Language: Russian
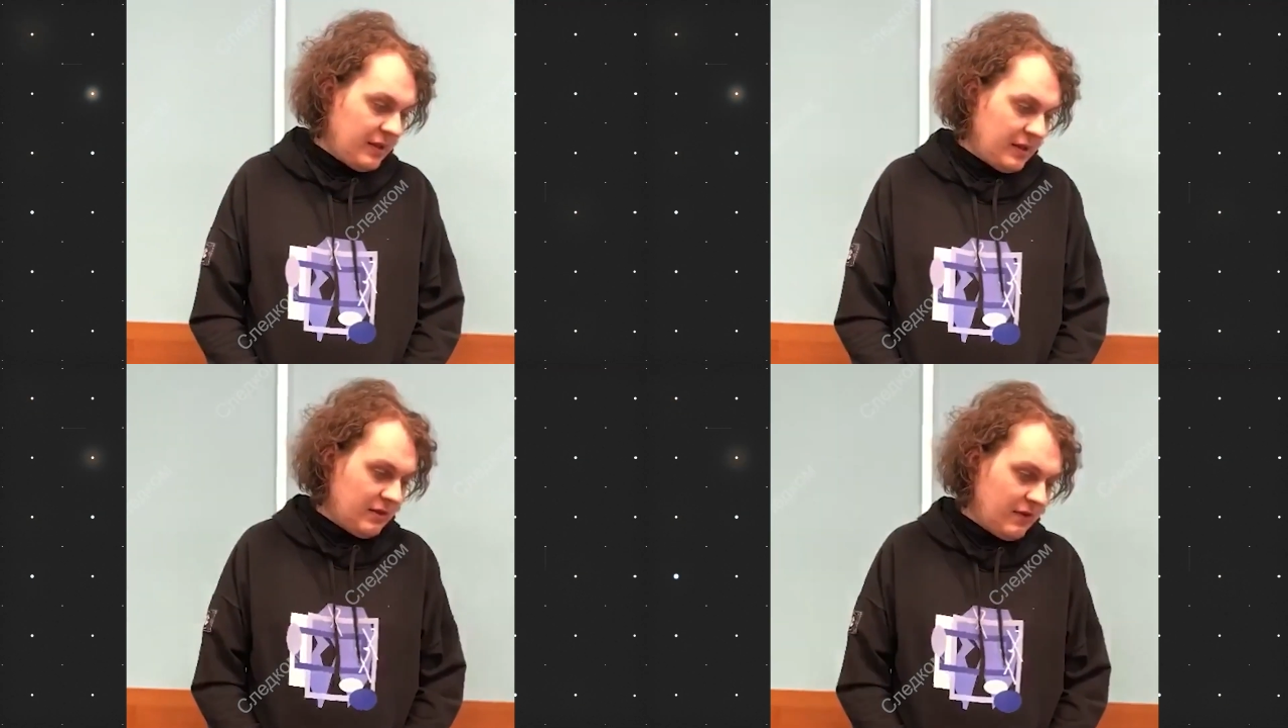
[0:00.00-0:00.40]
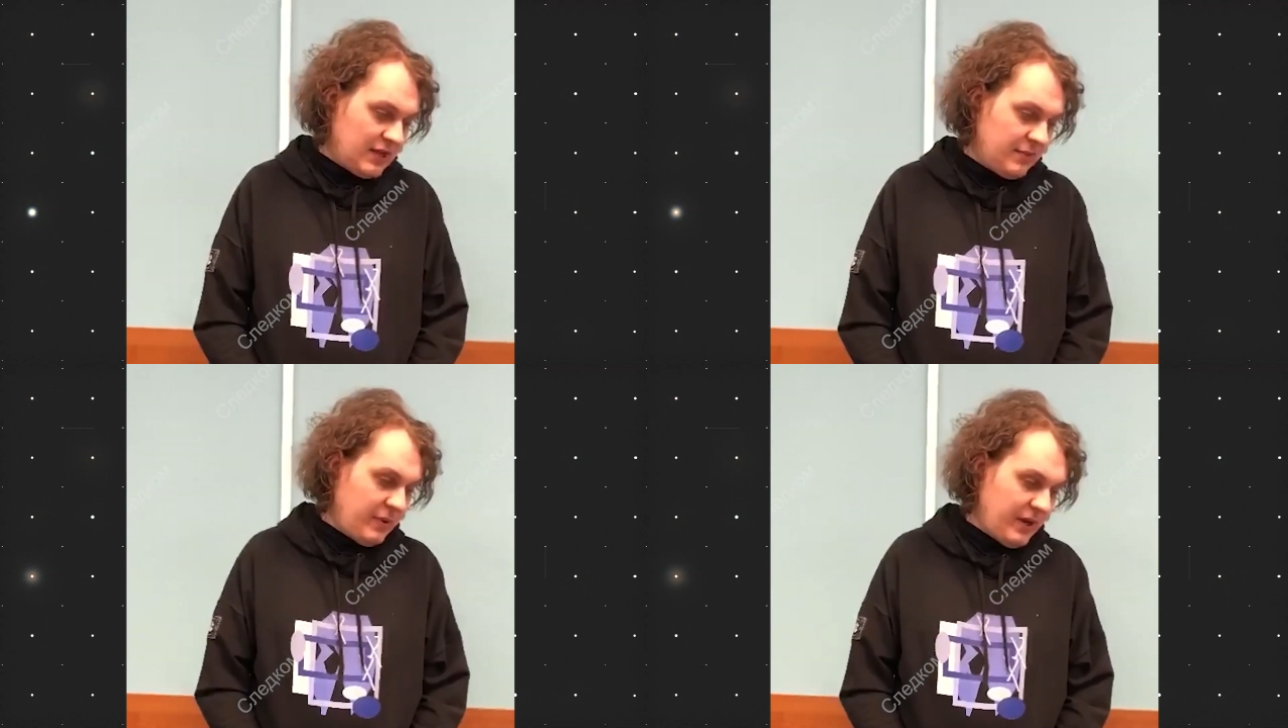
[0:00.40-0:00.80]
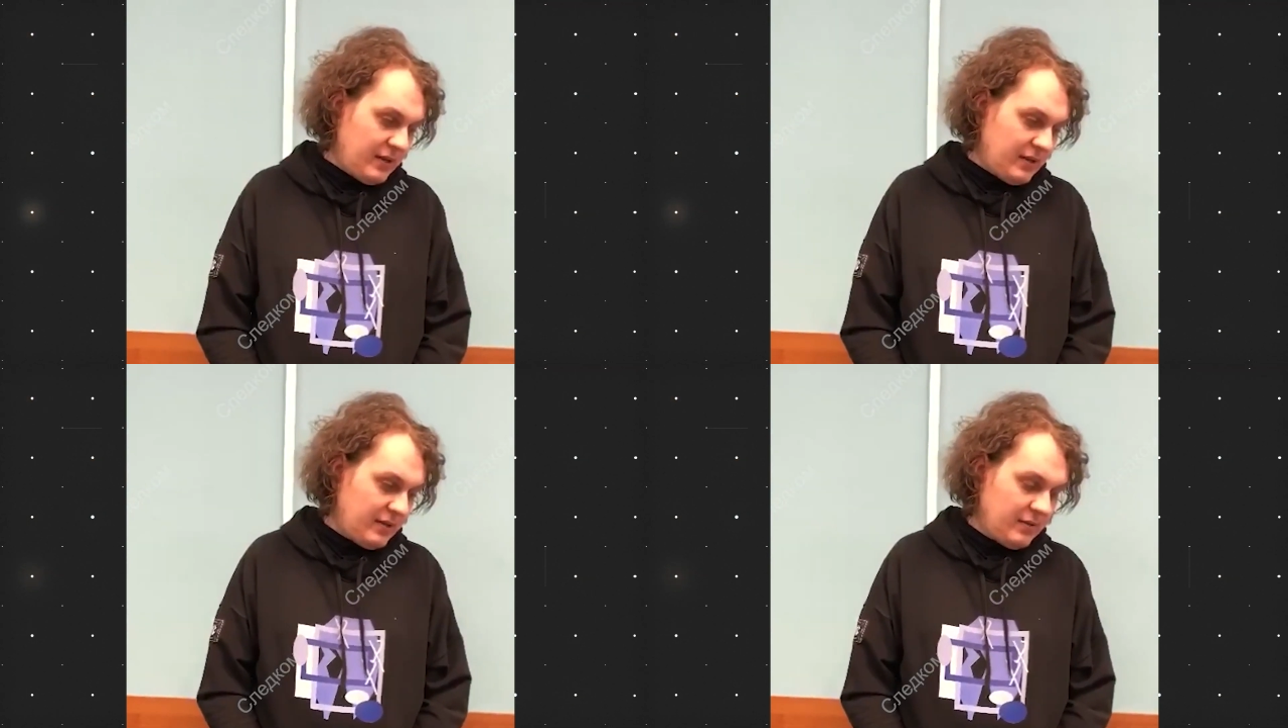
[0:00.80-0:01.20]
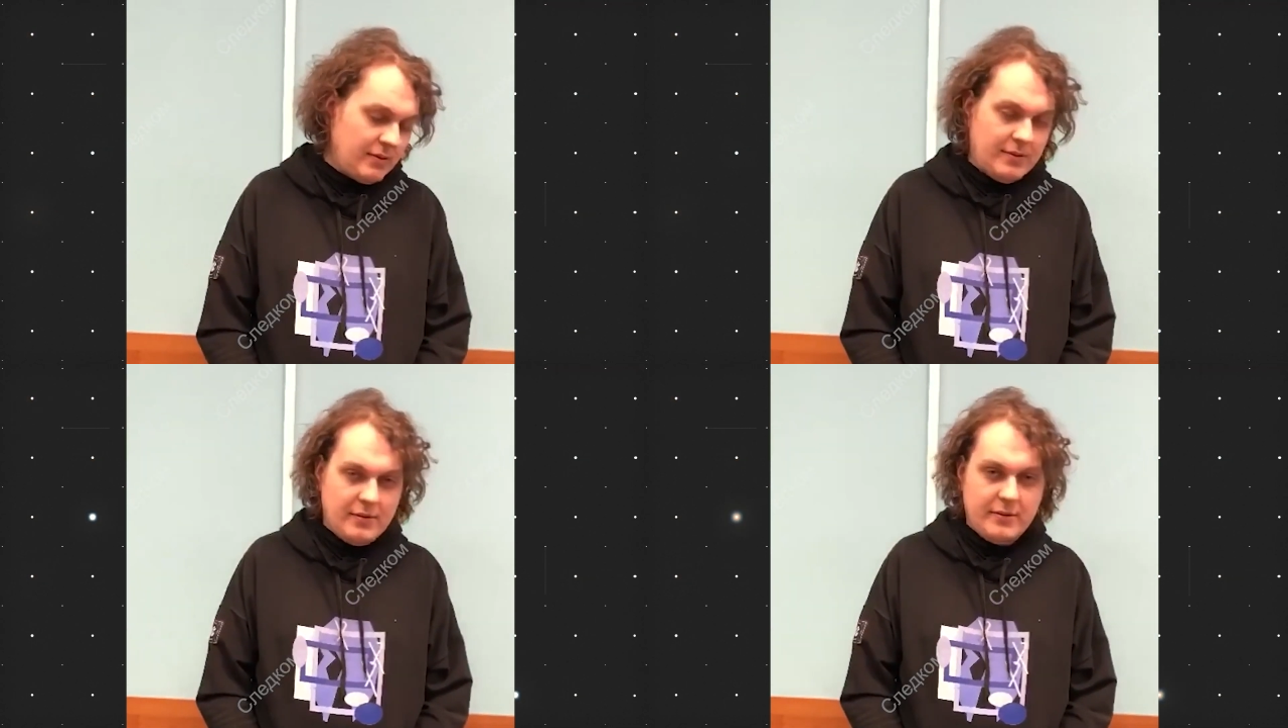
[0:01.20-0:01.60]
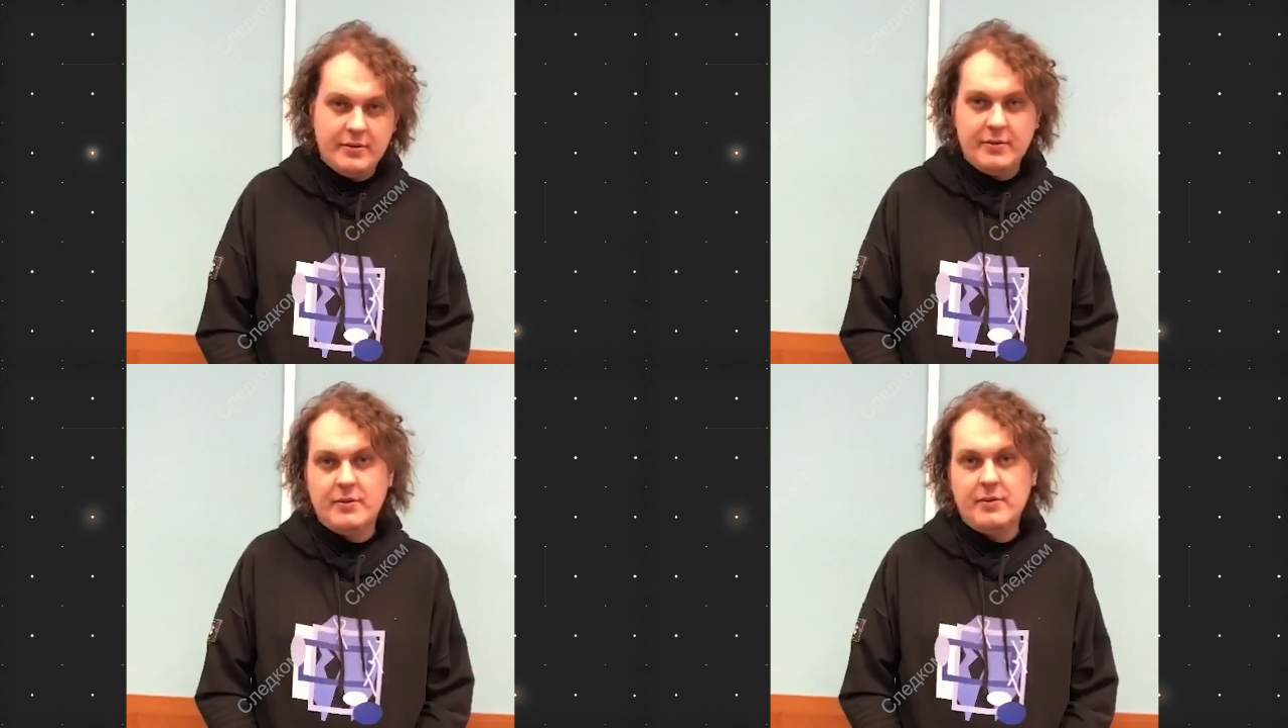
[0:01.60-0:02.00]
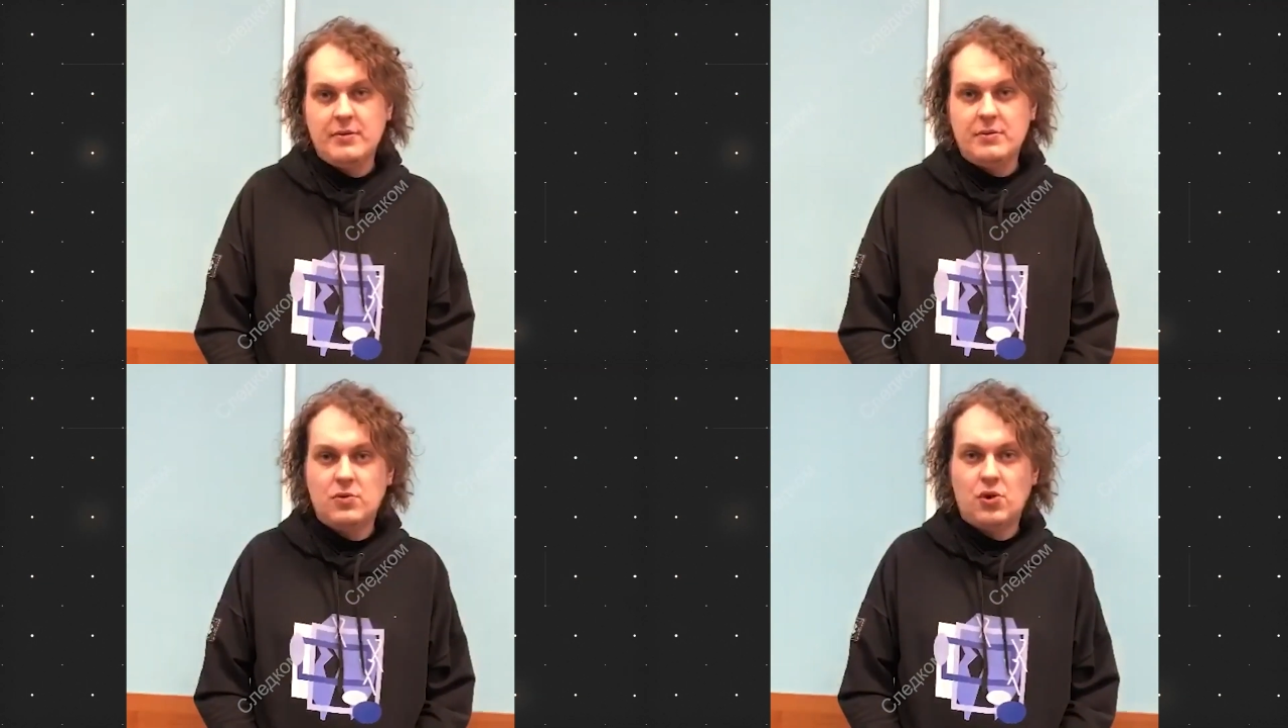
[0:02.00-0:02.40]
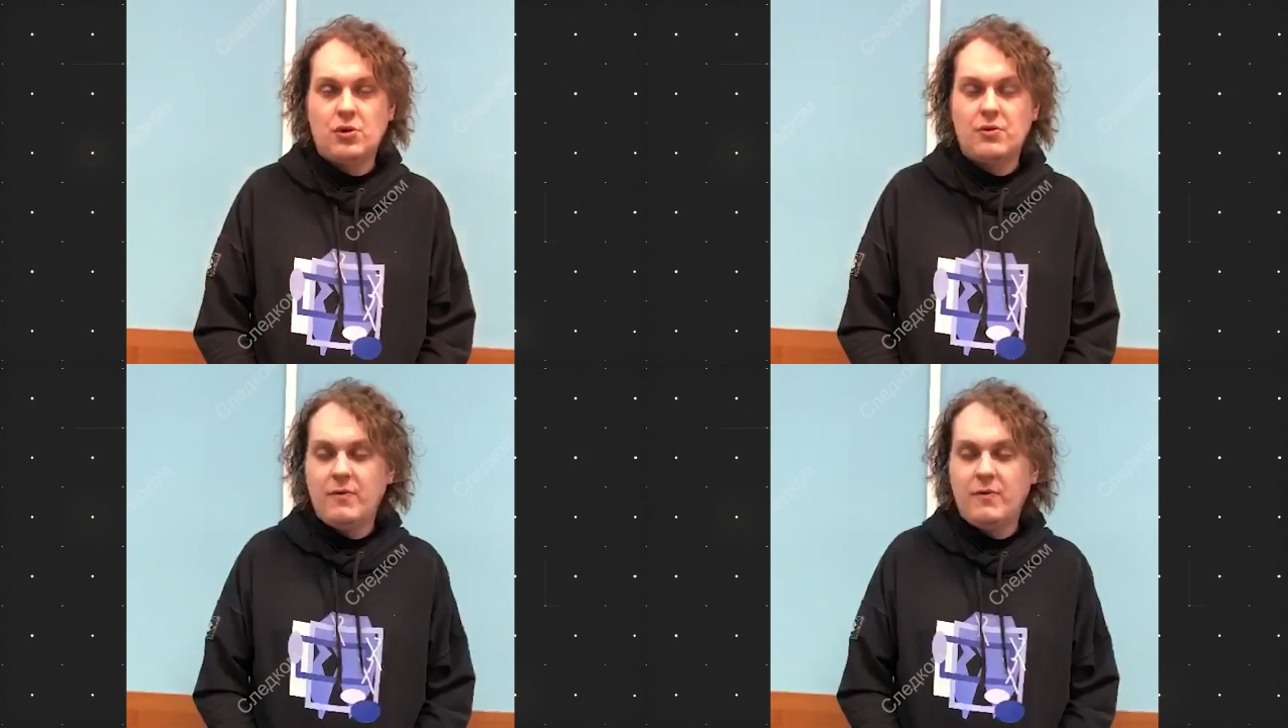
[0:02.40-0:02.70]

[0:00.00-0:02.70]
как бы нам не запретили жить вместе – из-за того, что а.